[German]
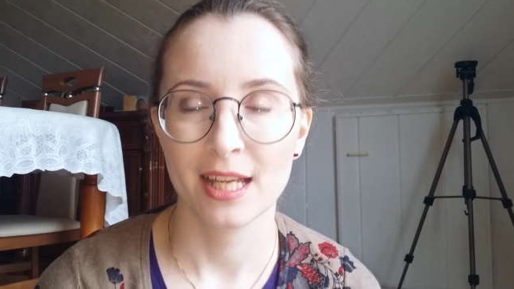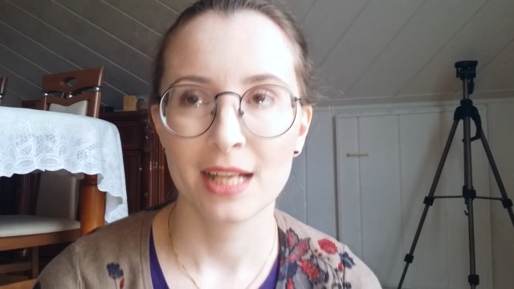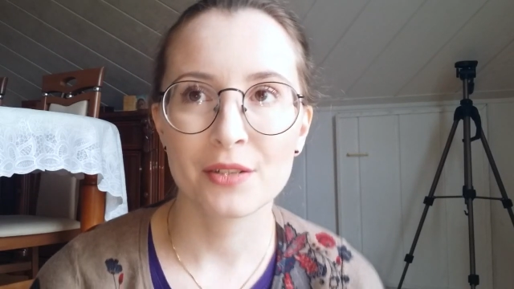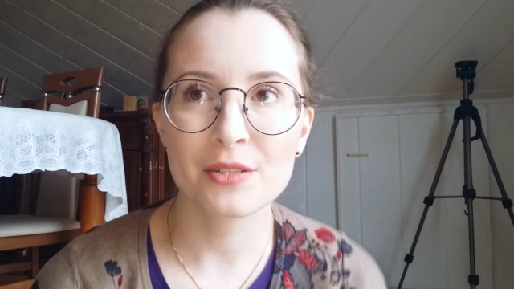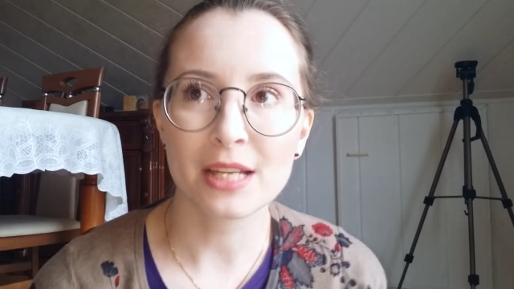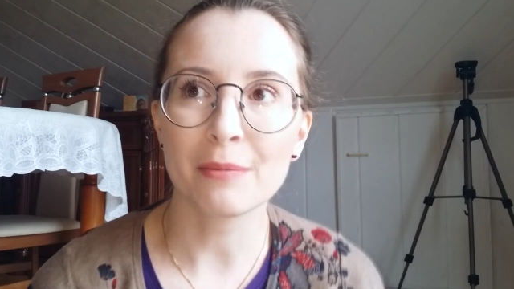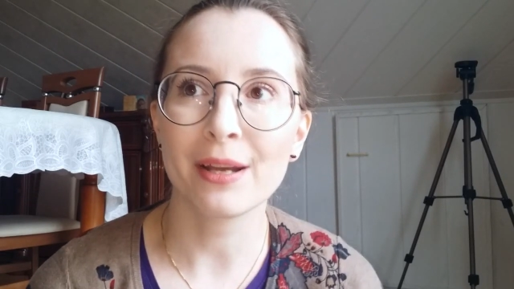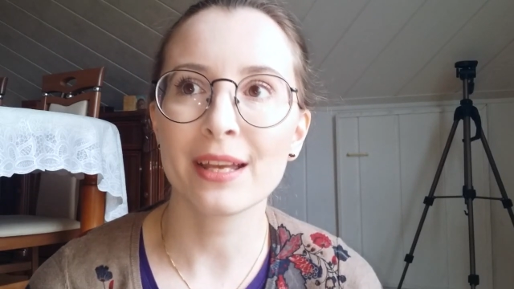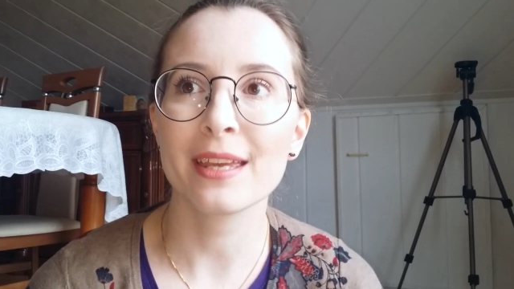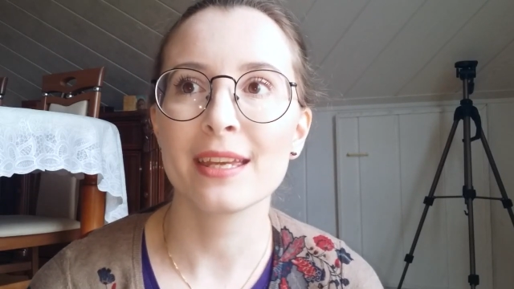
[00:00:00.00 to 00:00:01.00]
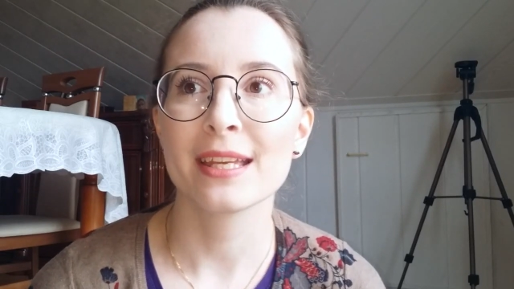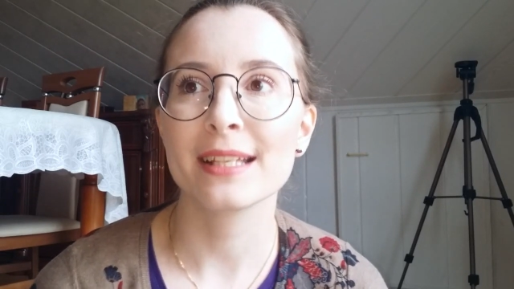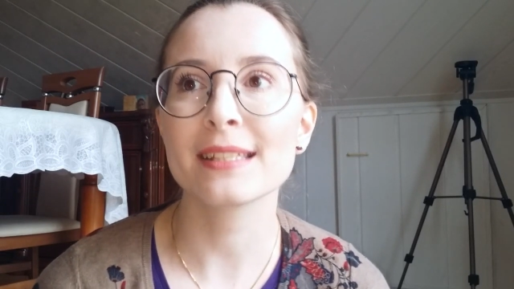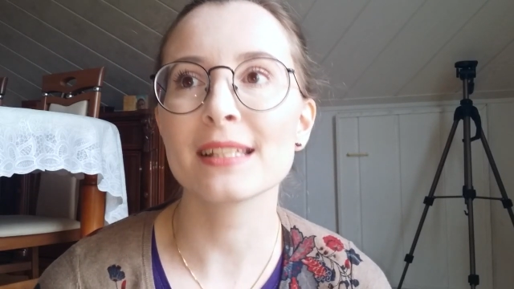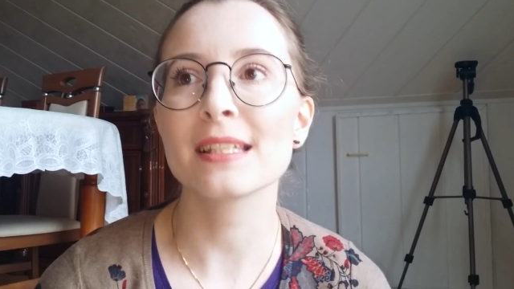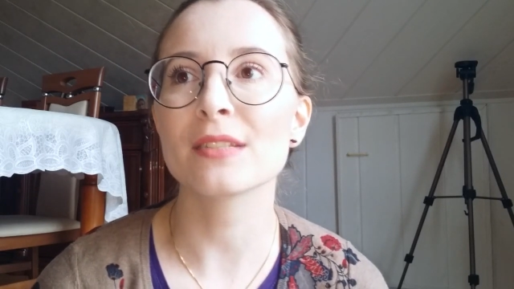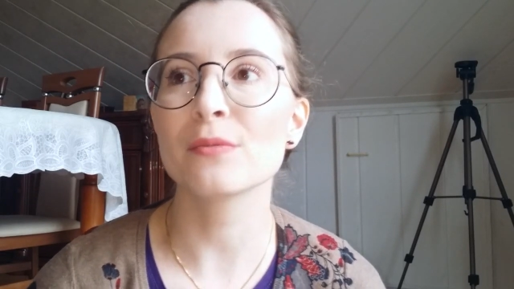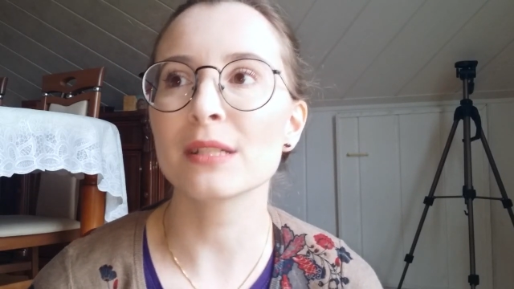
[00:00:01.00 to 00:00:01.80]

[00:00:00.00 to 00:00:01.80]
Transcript: Und dabei ist das ja sowas